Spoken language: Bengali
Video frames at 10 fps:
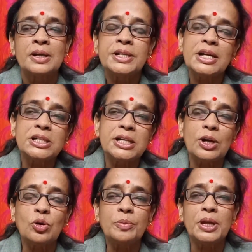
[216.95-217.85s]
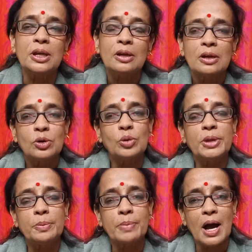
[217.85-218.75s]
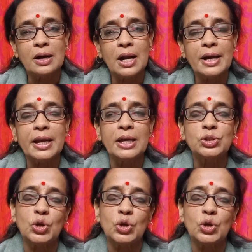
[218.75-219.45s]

ঠিক সেরকমই কবি বাংলাকে